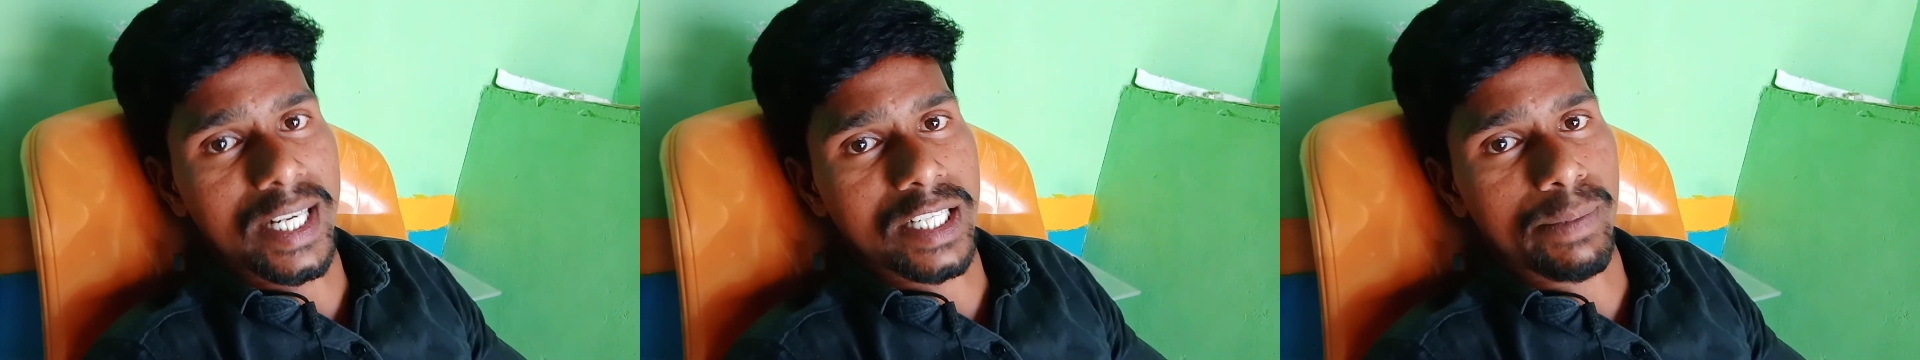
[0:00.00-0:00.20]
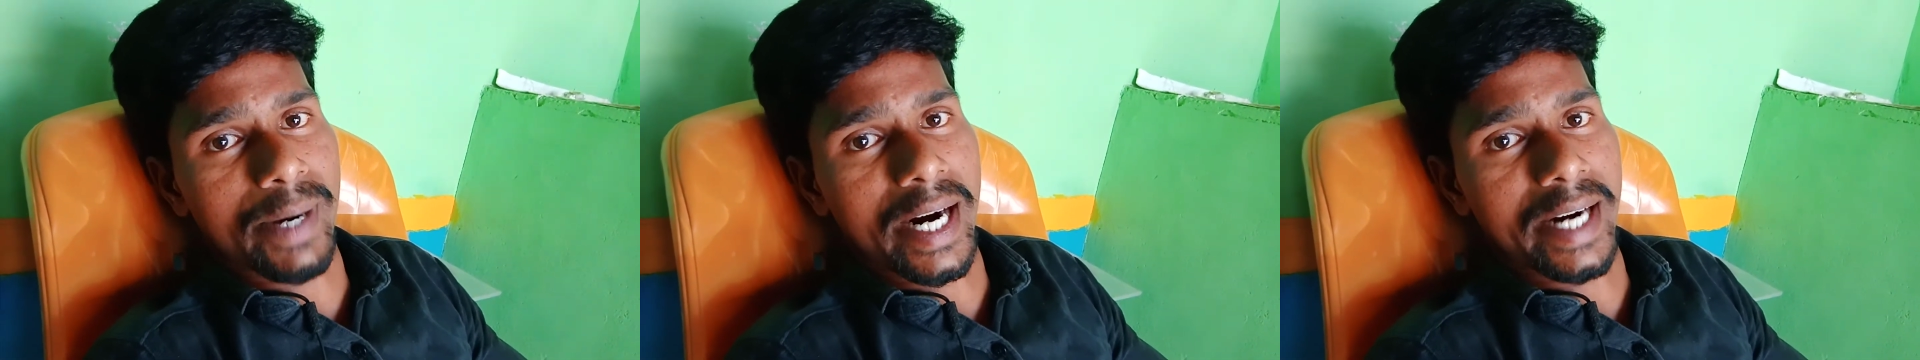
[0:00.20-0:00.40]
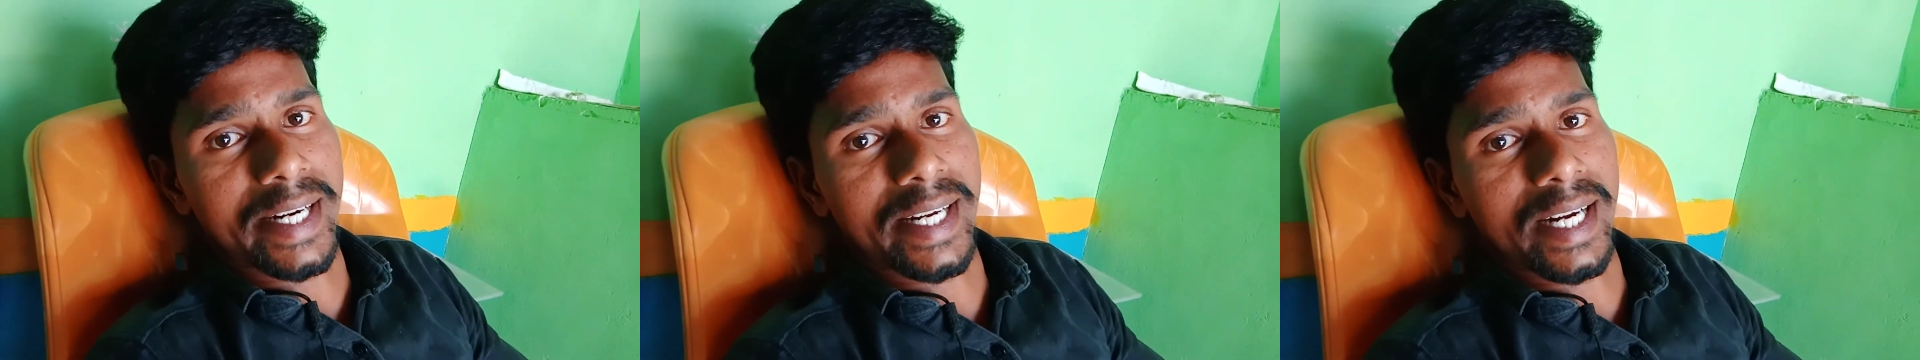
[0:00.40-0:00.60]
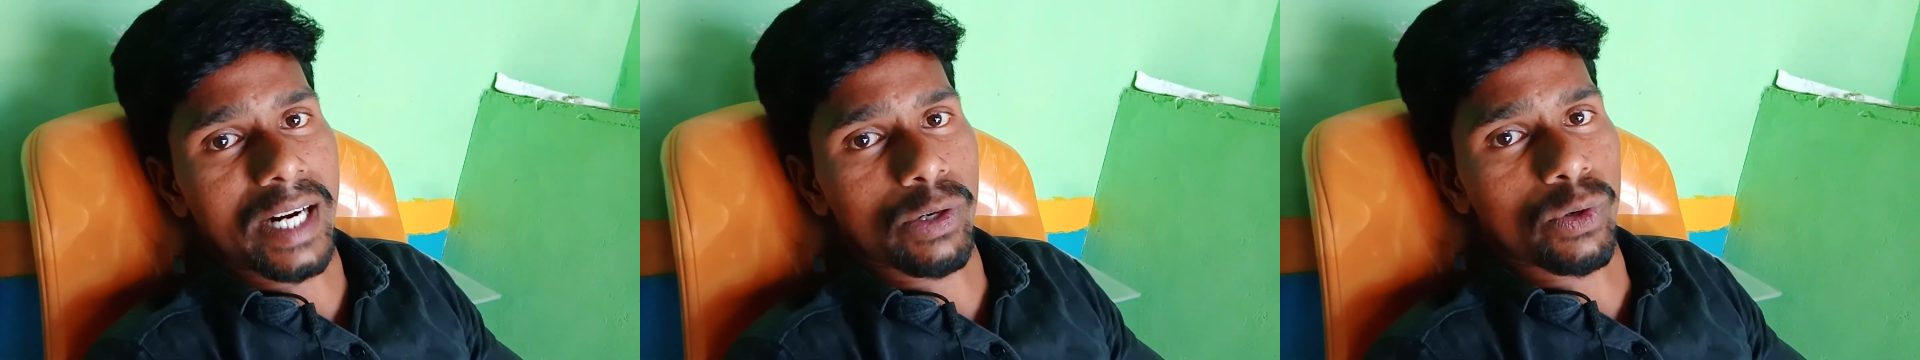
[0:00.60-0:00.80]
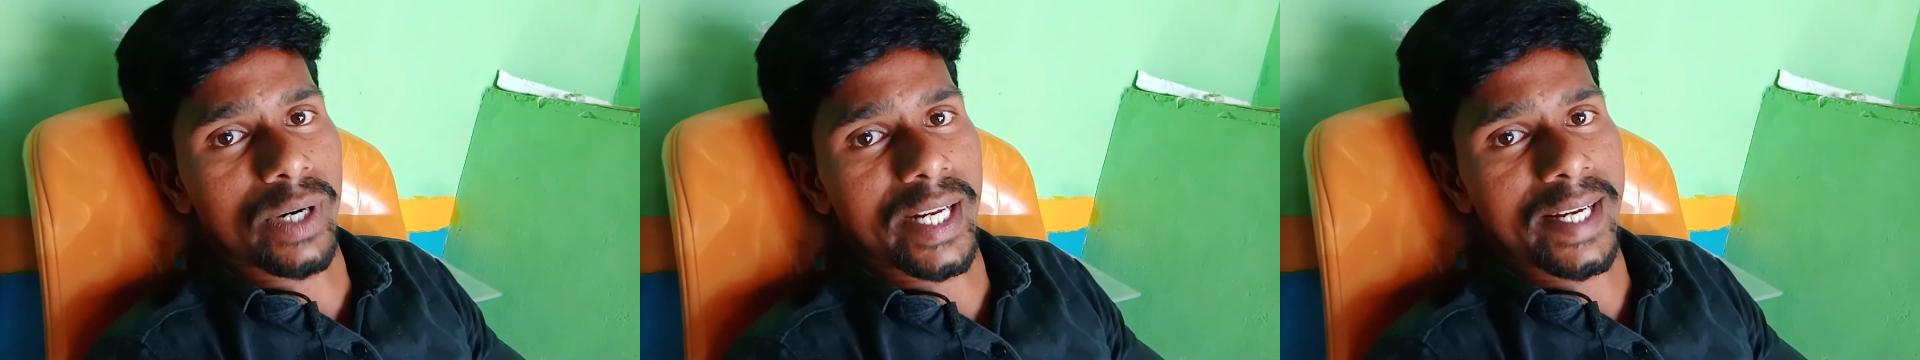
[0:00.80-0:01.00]
నష్టమా అని
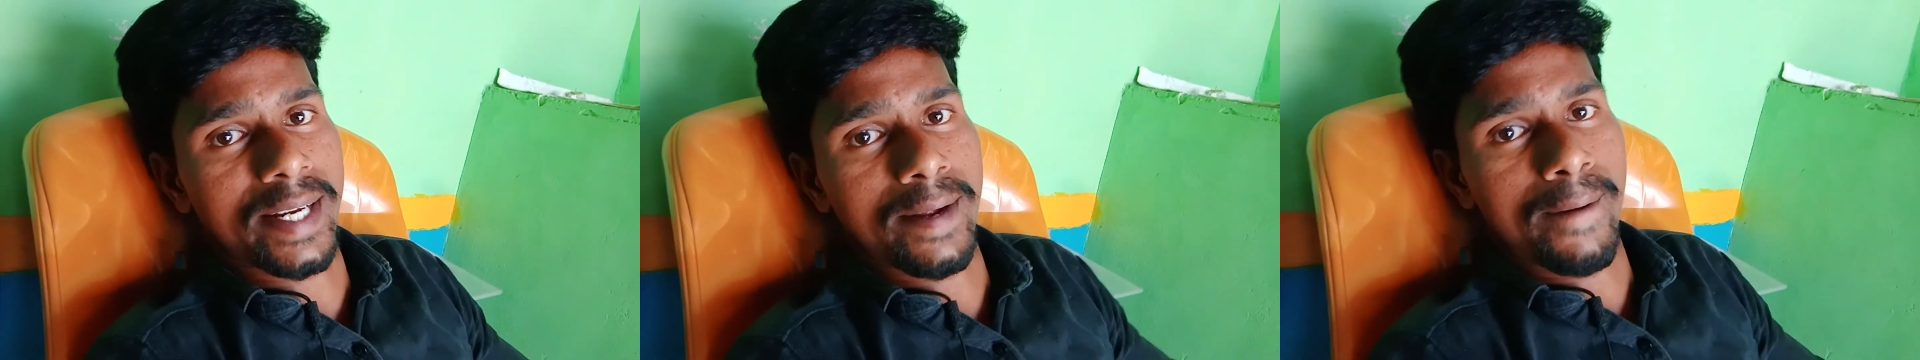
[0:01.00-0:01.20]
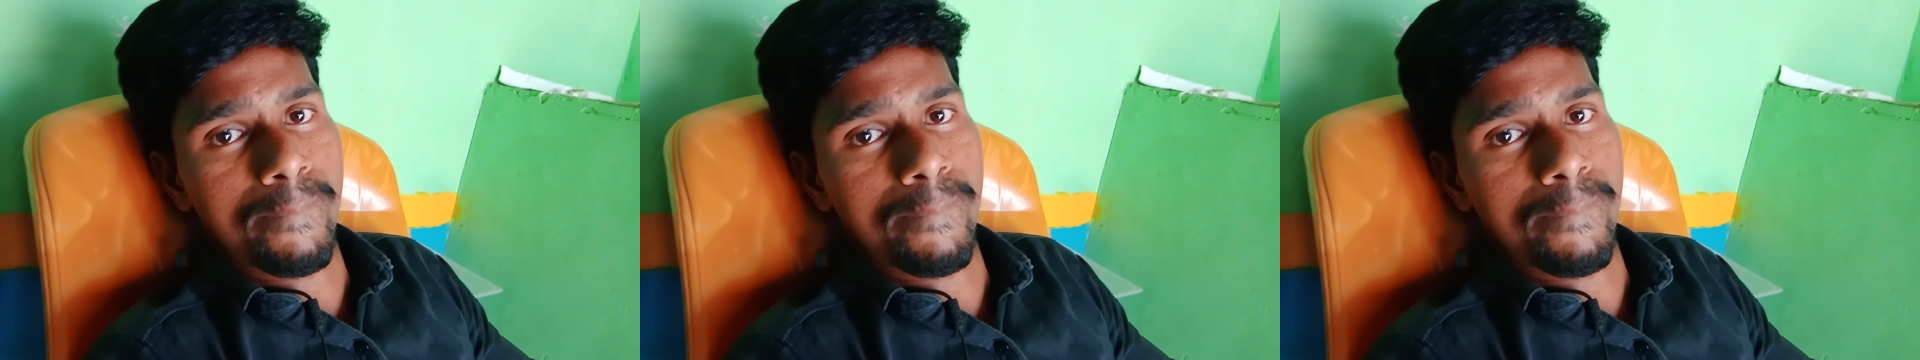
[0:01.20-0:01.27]
అనుకుంటే